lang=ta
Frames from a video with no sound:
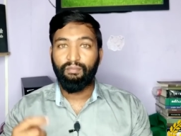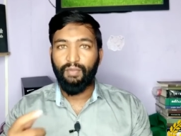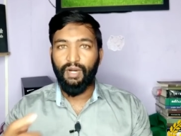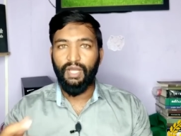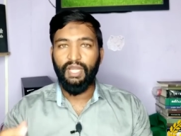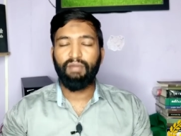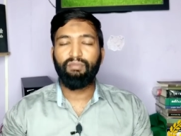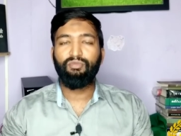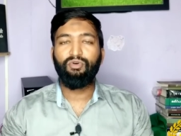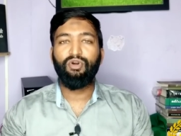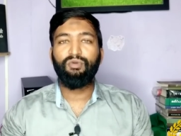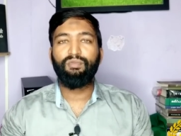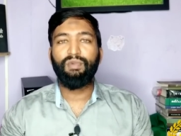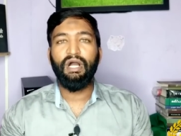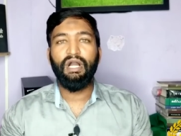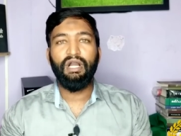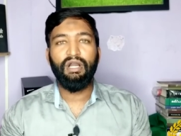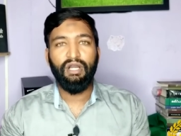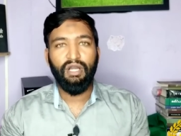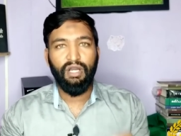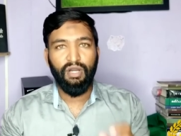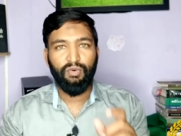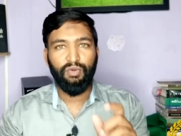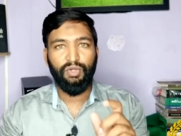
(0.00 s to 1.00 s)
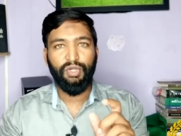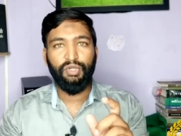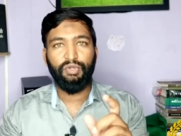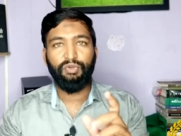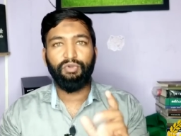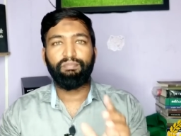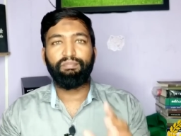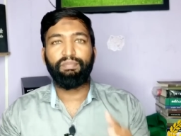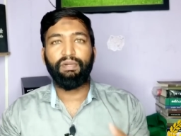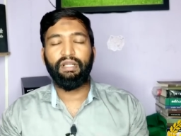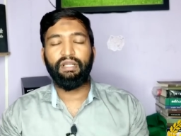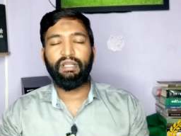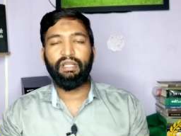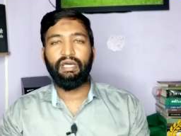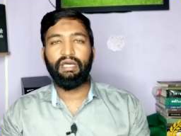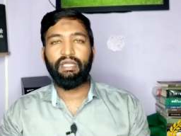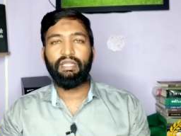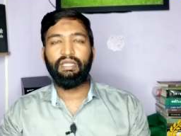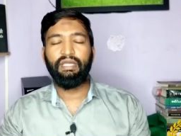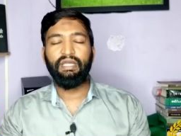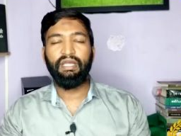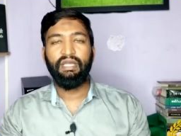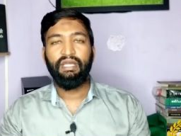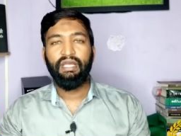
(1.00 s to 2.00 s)
மறைமுகமாக ஒரு ட்வீட்
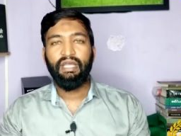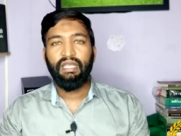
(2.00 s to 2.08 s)
பண்ணுறாரு